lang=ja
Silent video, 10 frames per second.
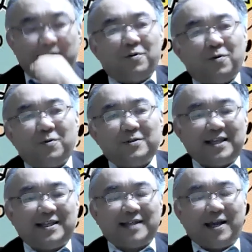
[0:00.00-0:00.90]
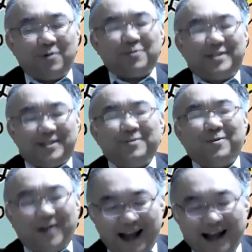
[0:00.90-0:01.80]
高校生たちがよく聞く
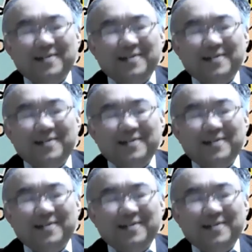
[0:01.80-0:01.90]
のが、